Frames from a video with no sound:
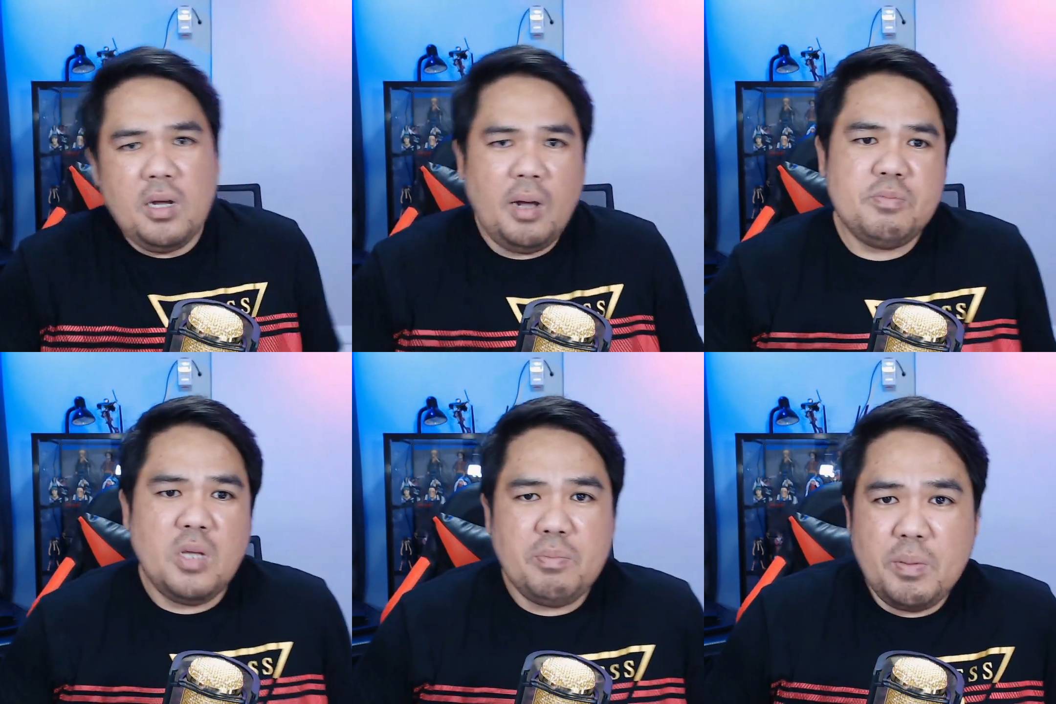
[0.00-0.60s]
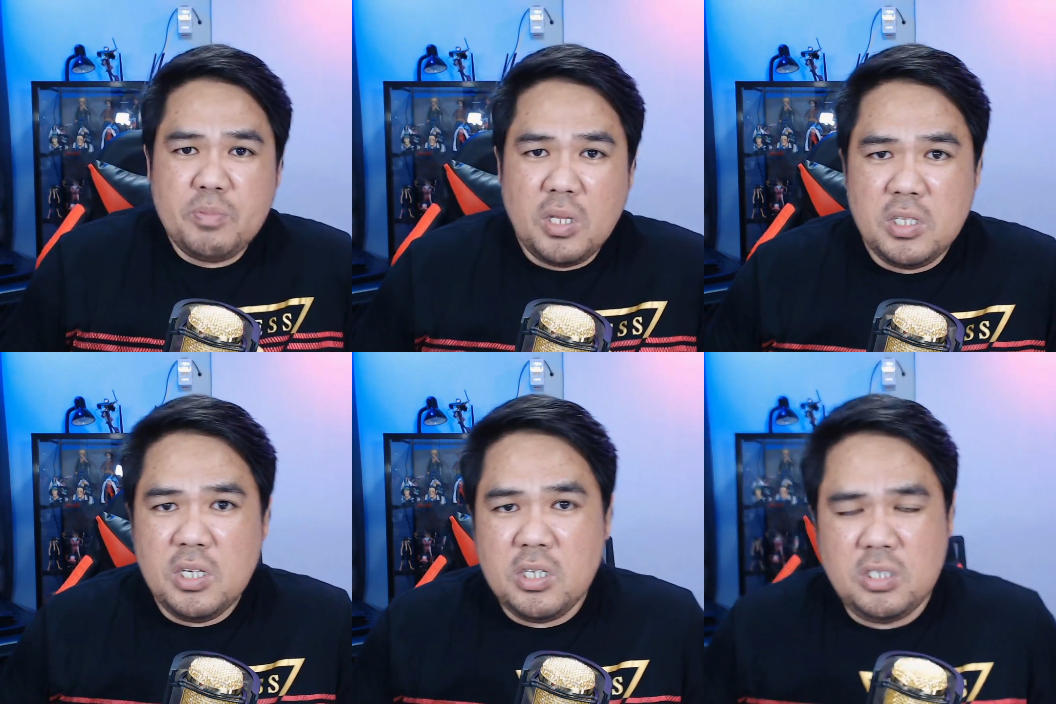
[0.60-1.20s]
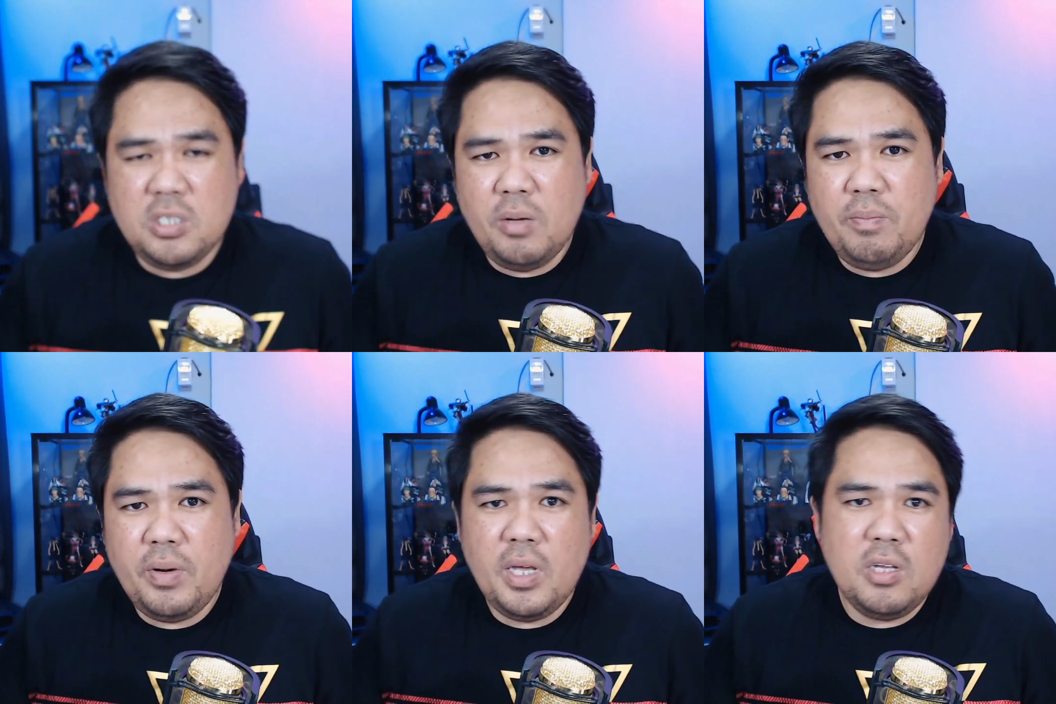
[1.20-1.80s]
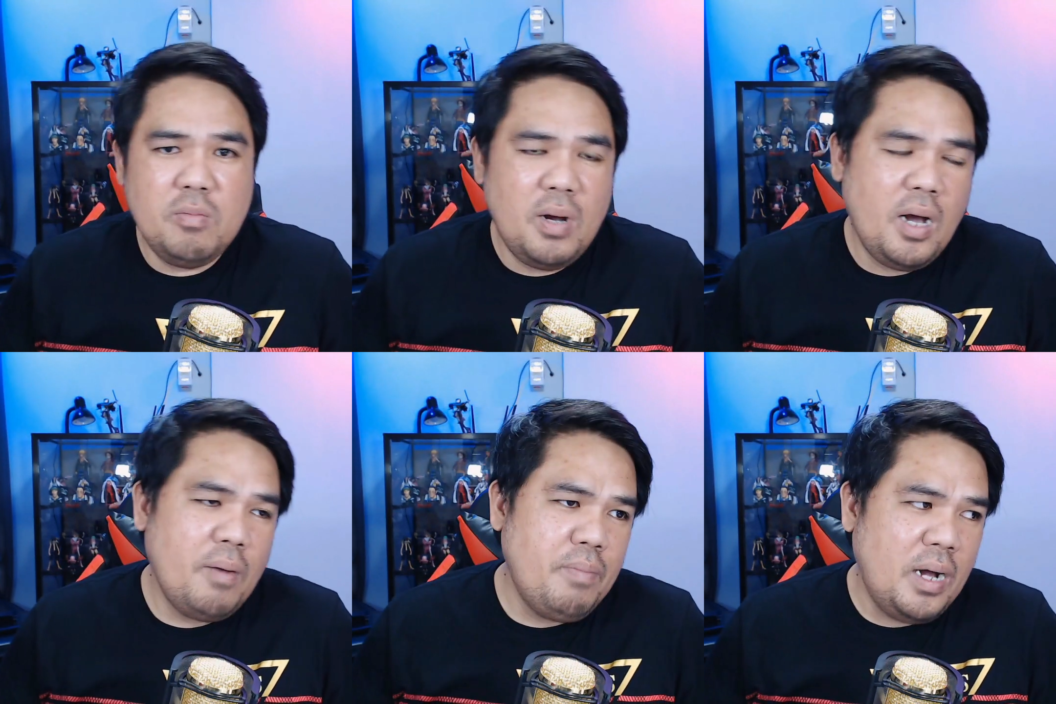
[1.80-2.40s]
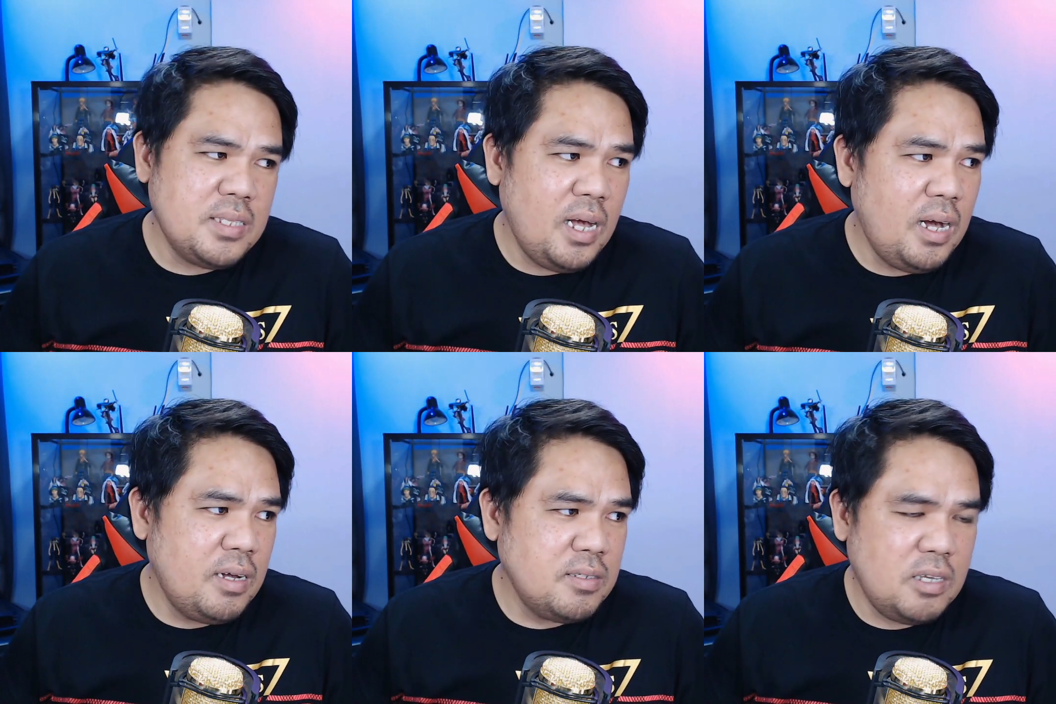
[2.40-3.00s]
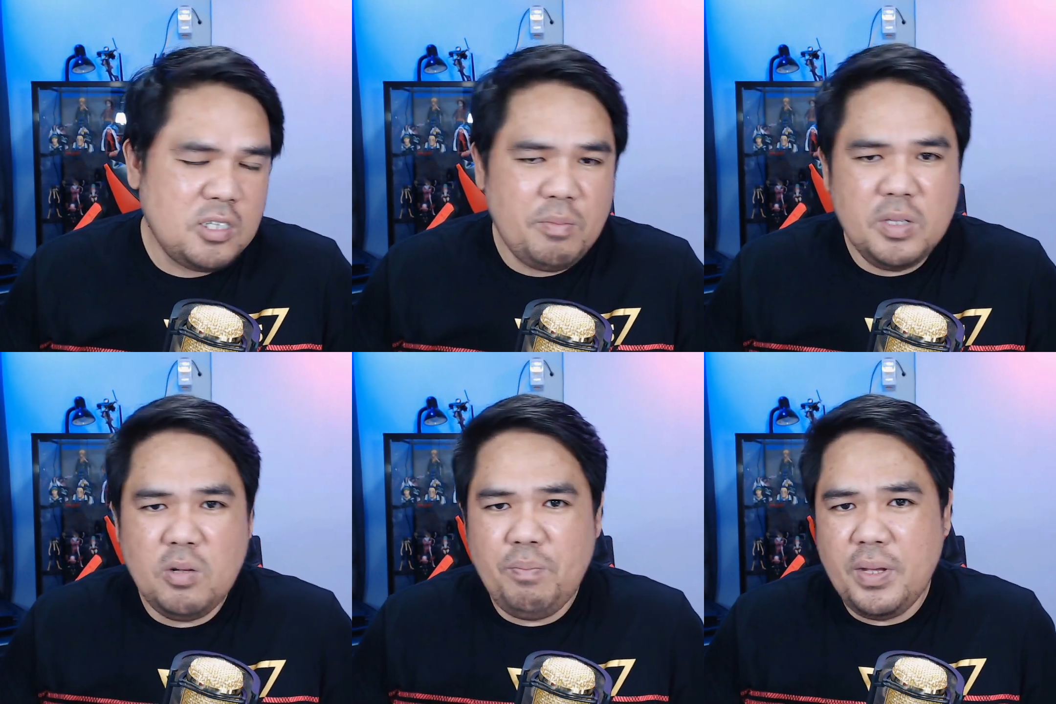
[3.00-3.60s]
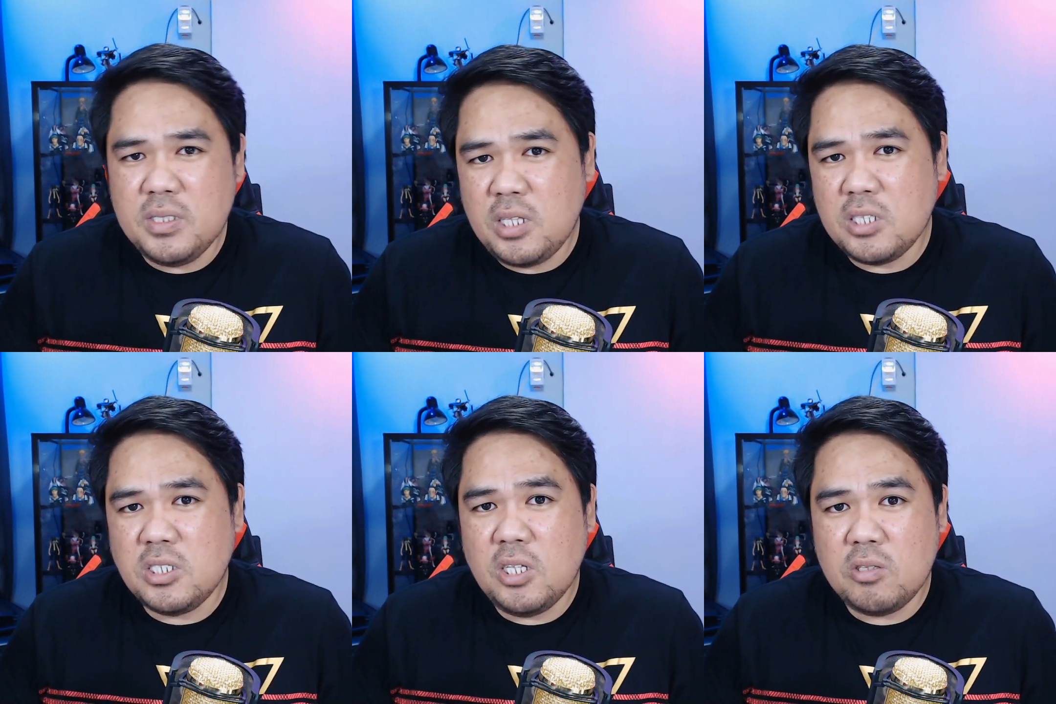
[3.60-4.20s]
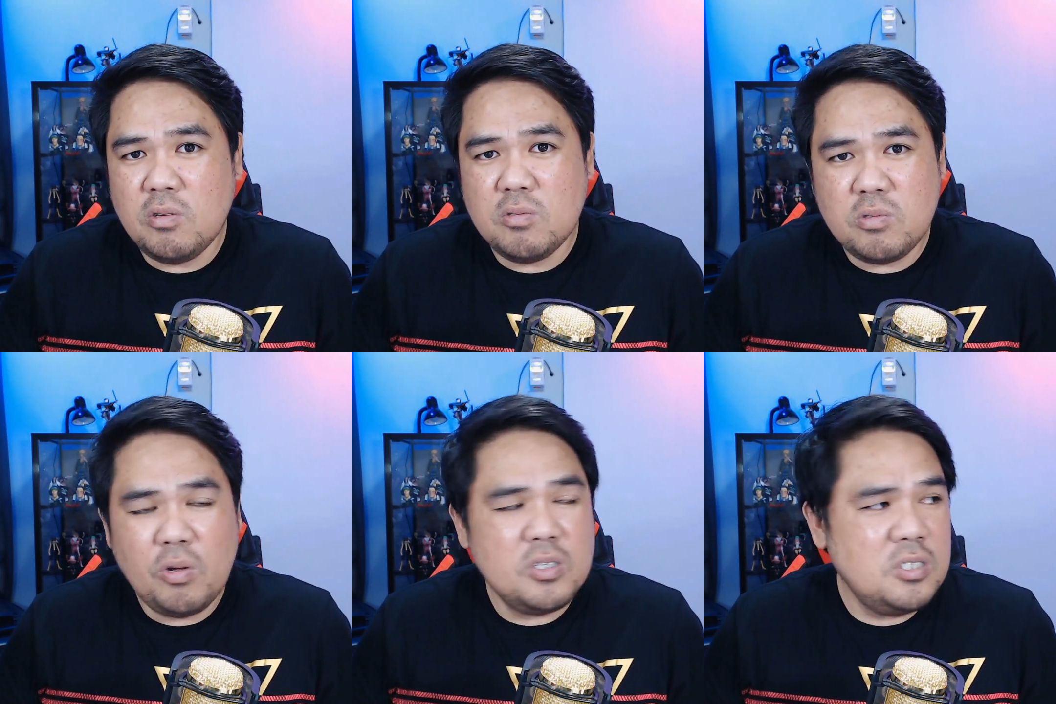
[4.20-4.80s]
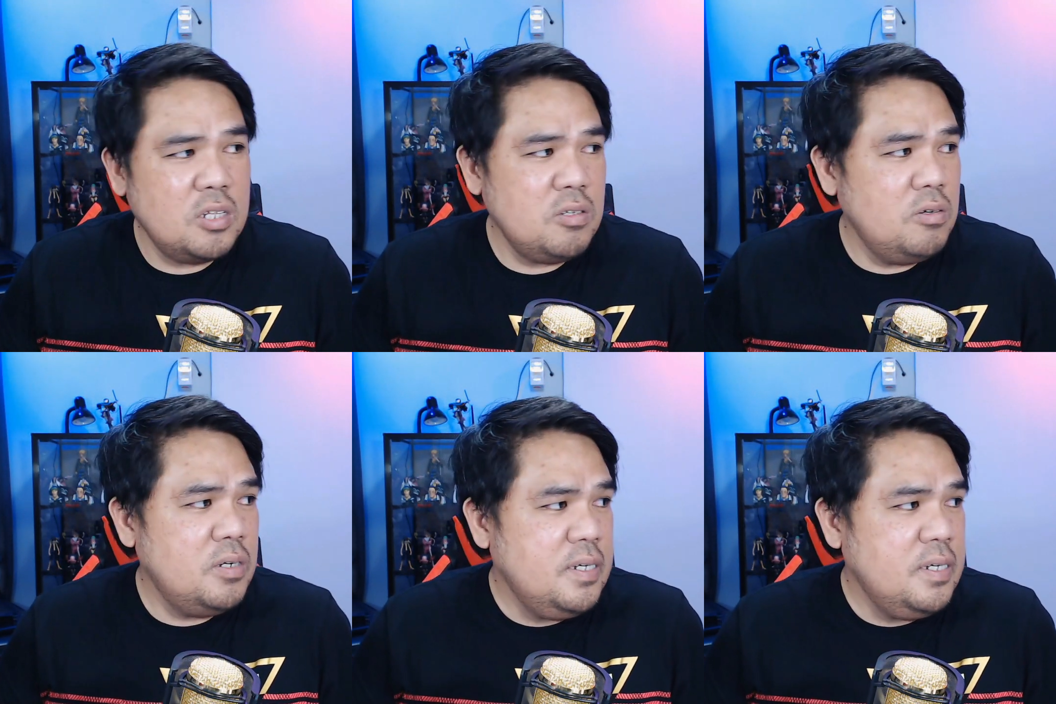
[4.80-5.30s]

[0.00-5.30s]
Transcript: After 15 years, syempre, yung mga bata, sasabihin, oh, vintage na tong toys na to.